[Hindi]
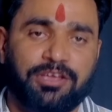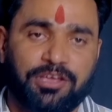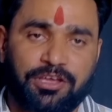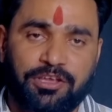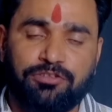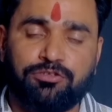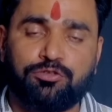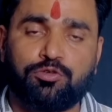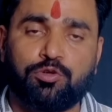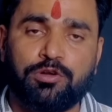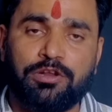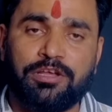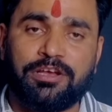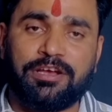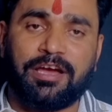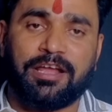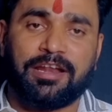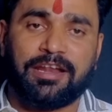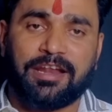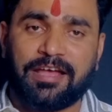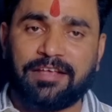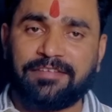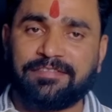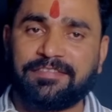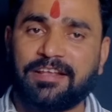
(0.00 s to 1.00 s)
इसको लेकर
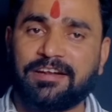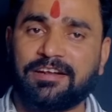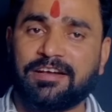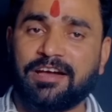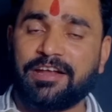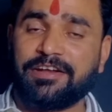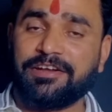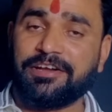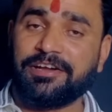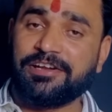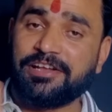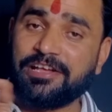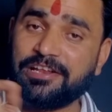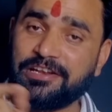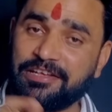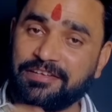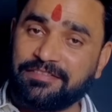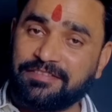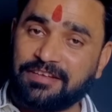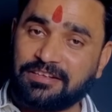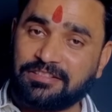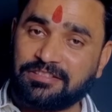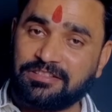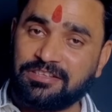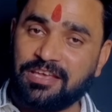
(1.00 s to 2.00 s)
राज्य सरकार निर्णय ले
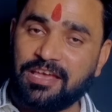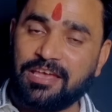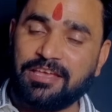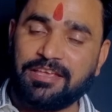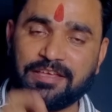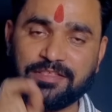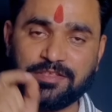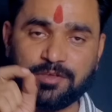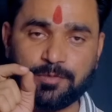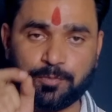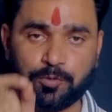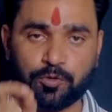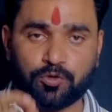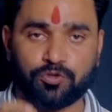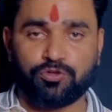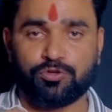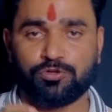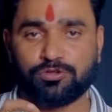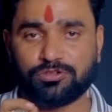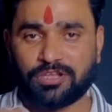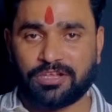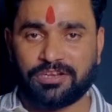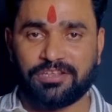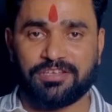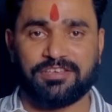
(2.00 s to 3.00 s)
सकती है यदि
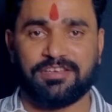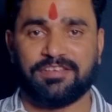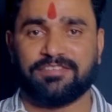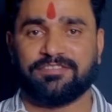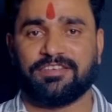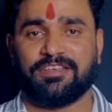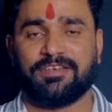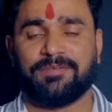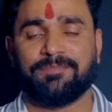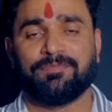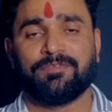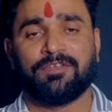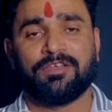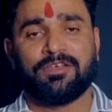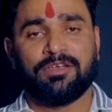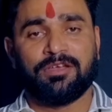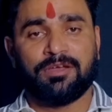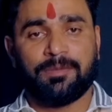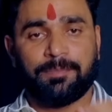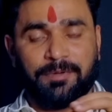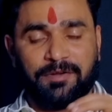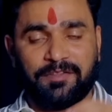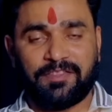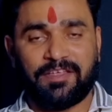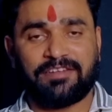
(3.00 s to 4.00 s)
पुरजोर तरीके से
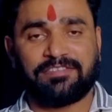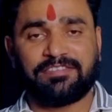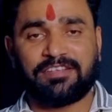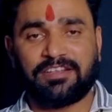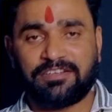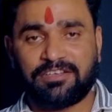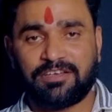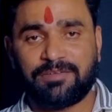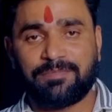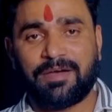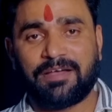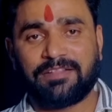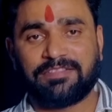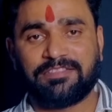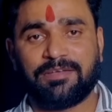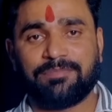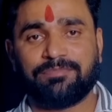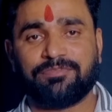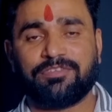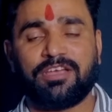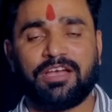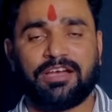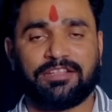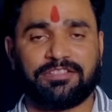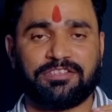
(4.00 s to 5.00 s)
प्रदर्शन के माध्यम
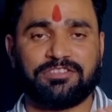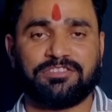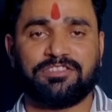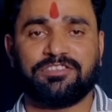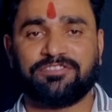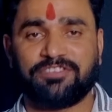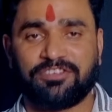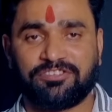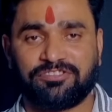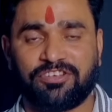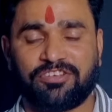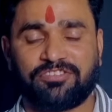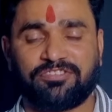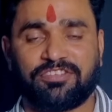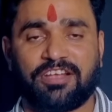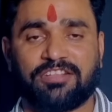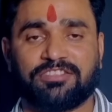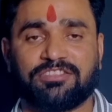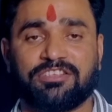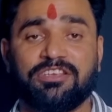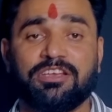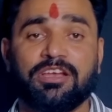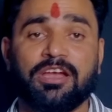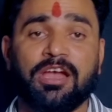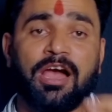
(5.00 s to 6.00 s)
से अतिथि शिक्षक
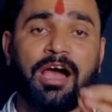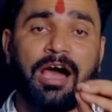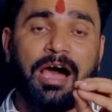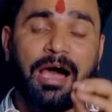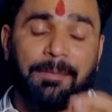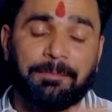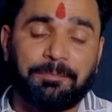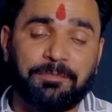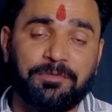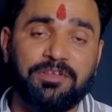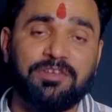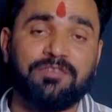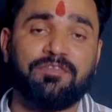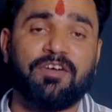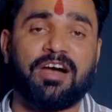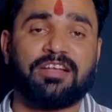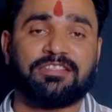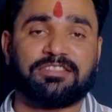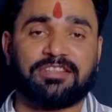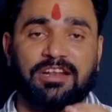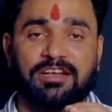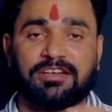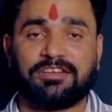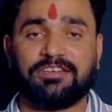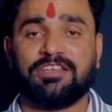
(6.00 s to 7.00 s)
साथी अपनी बात
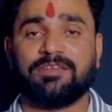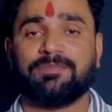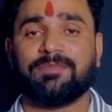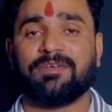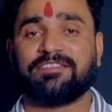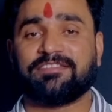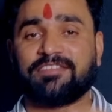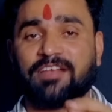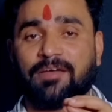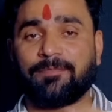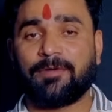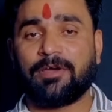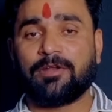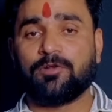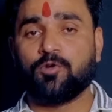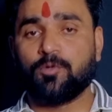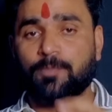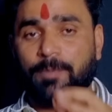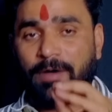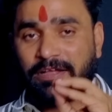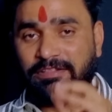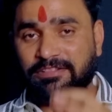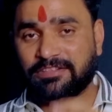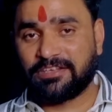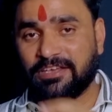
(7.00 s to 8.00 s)
रखने में सफल हो
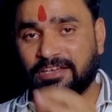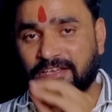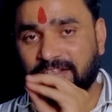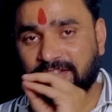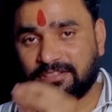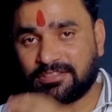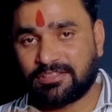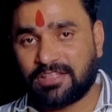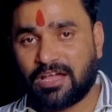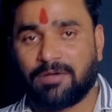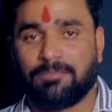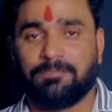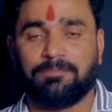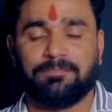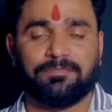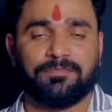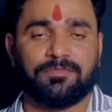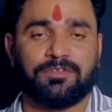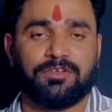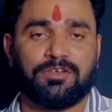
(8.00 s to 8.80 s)
पाते हैं तब